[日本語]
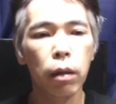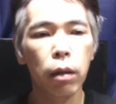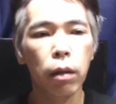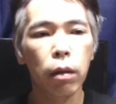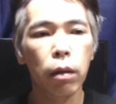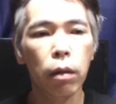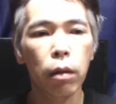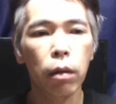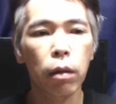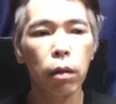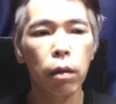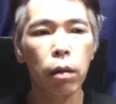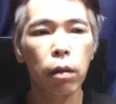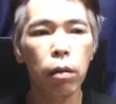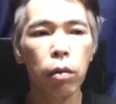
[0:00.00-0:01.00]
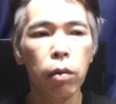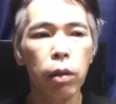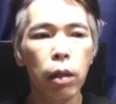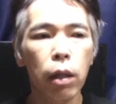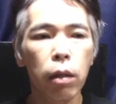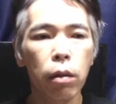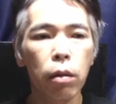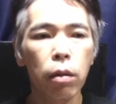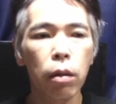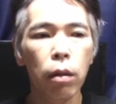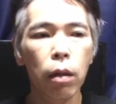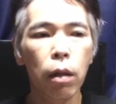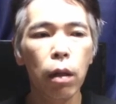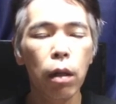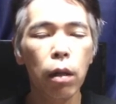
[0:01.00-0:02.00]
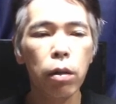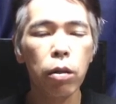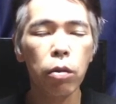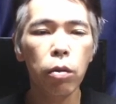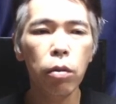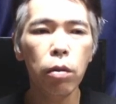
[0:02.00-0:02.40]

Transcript: うんとにかくそ